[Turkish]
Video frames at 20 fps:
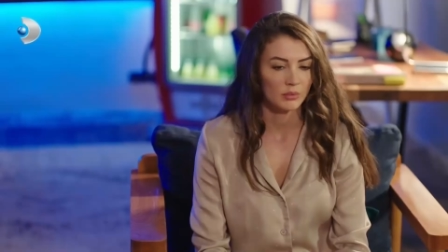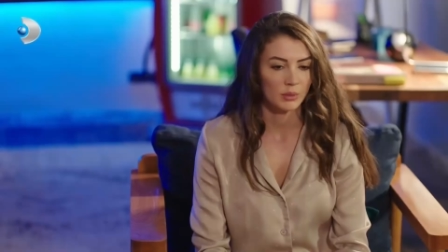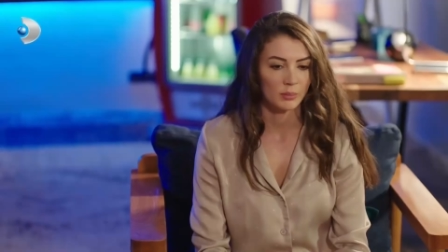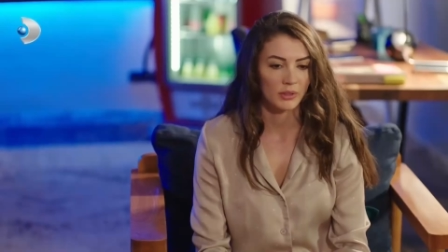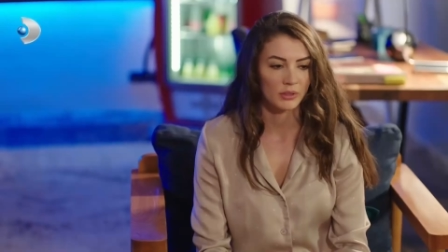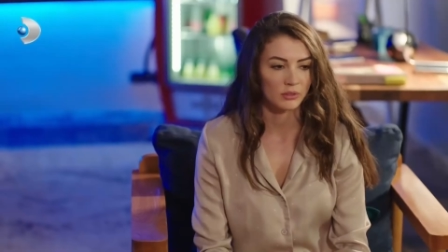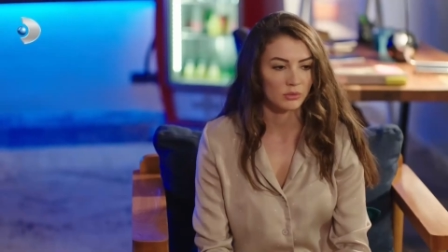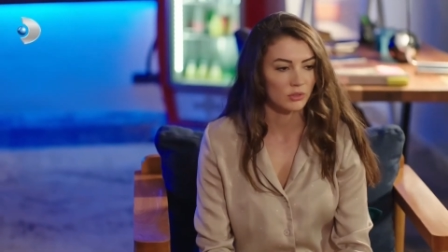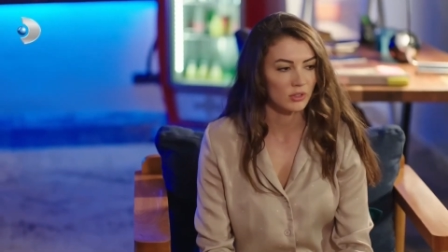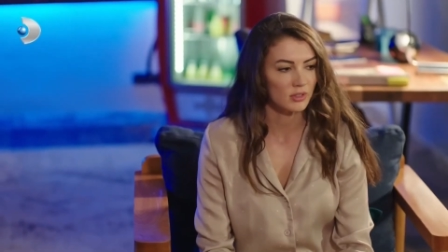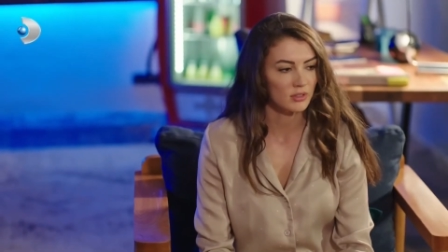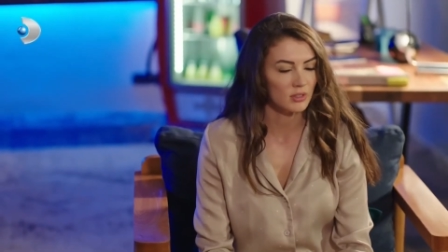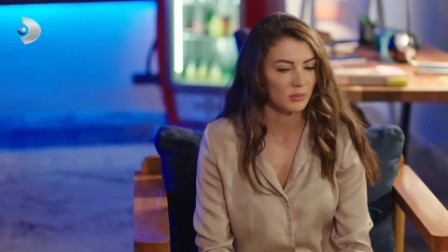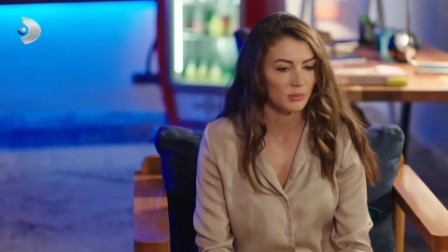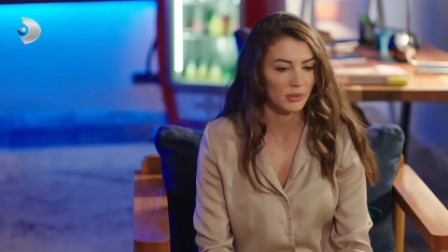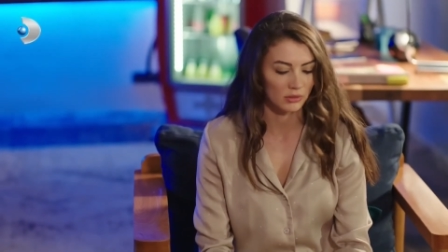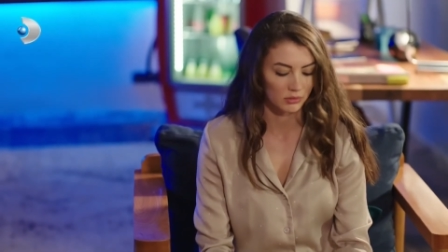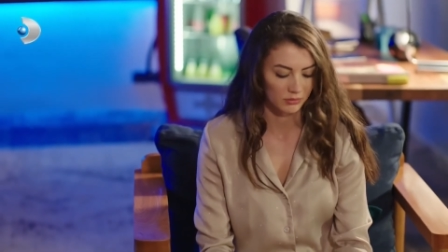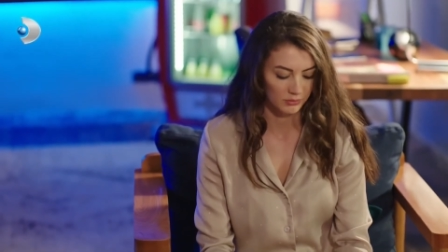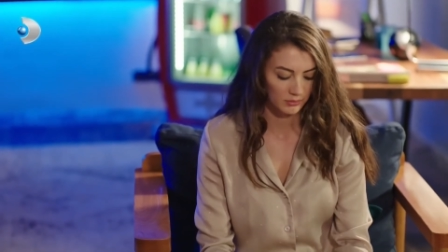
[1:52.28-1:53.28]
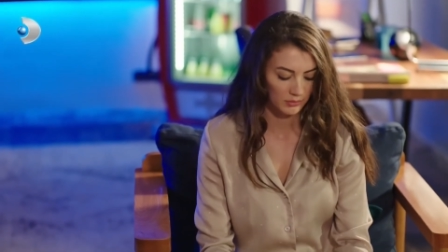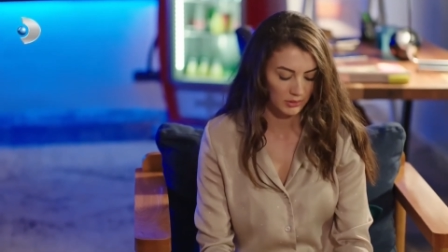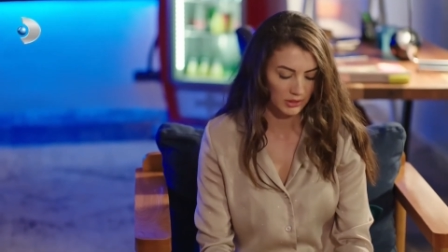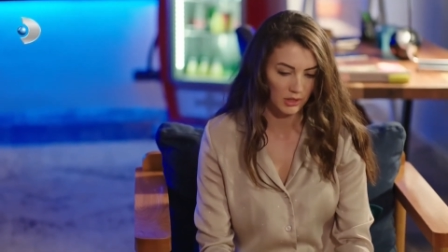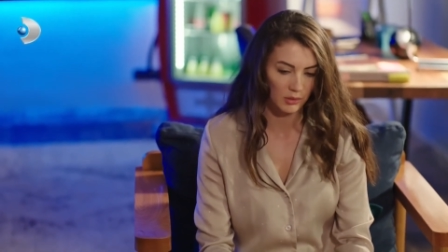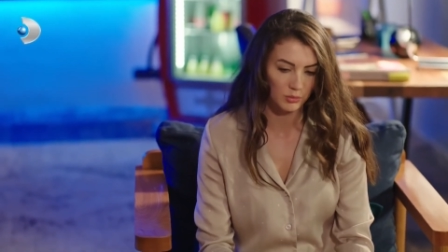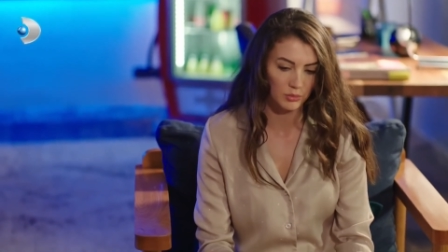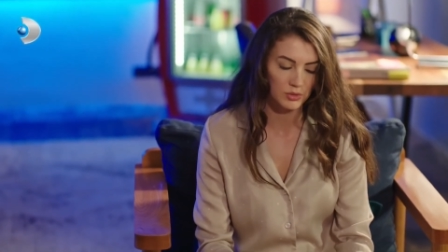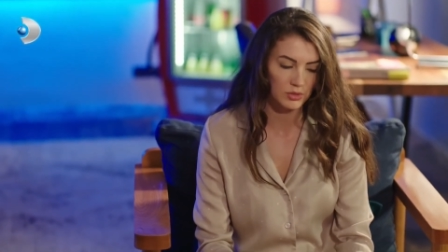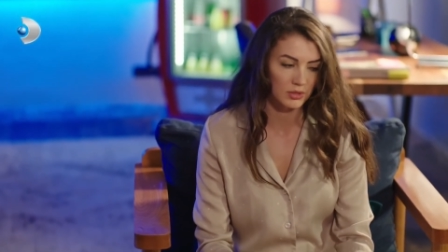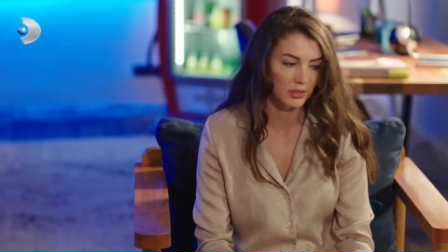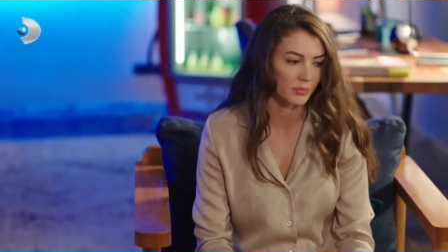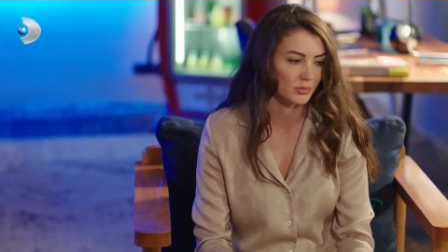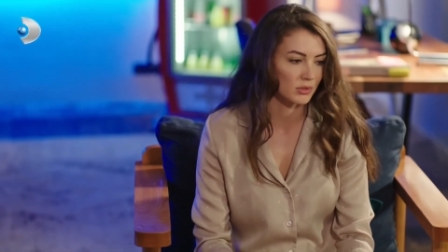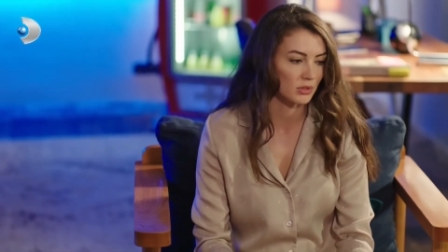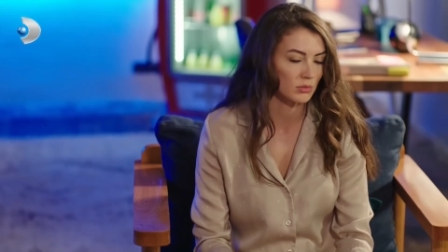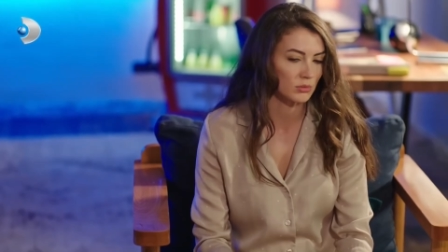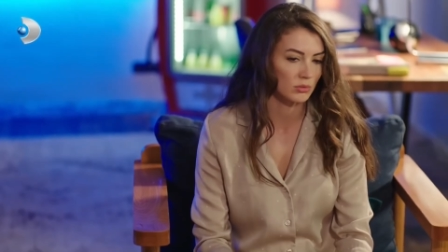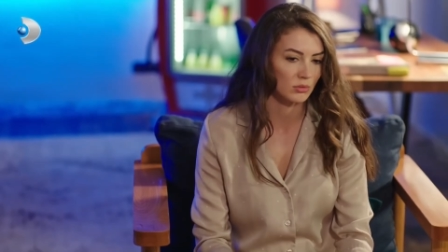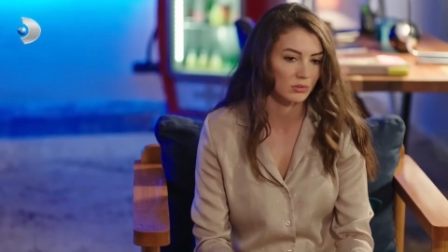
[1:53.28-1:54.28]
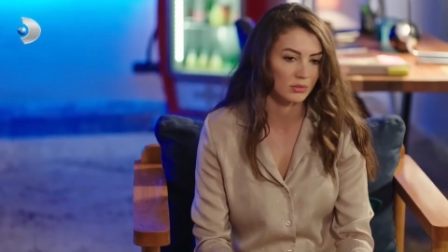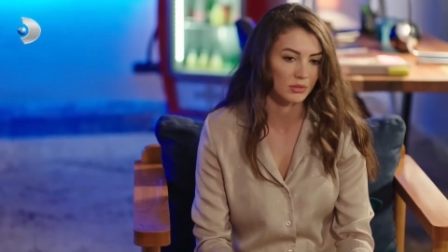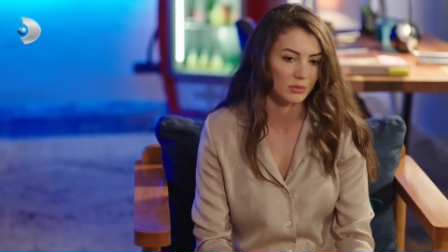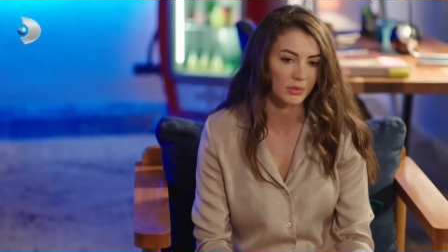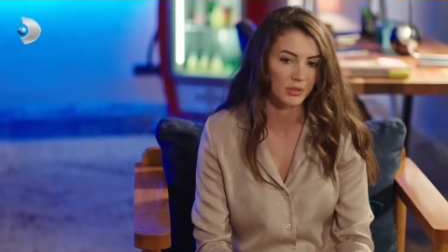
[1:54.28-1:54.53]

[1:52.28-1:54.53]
Babam duyarsa ben bir daha Muhsin amcanın suratına